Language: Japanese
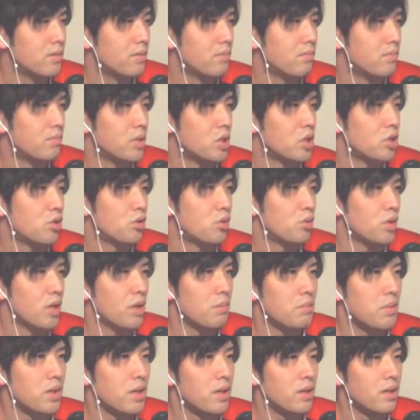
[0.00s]
まあ、シュートやっ
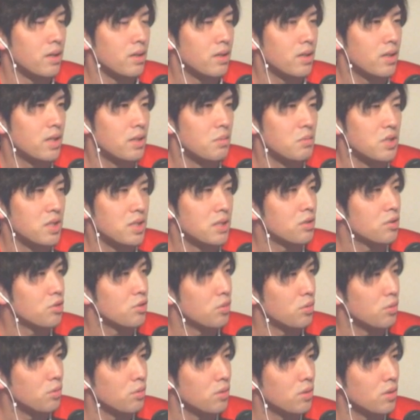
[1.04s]
ぱ、キムさん
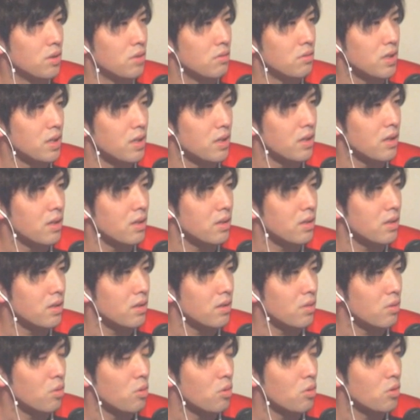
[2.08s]
シュート打ってるだけあっ
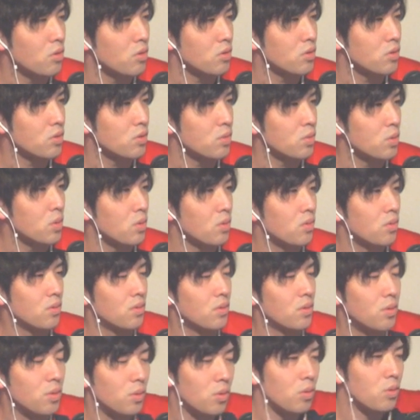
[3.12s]
て、ゴール数も
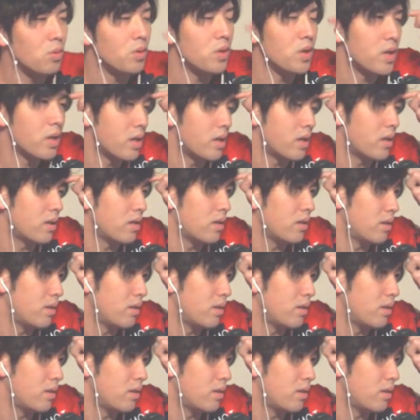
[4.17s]
多いね。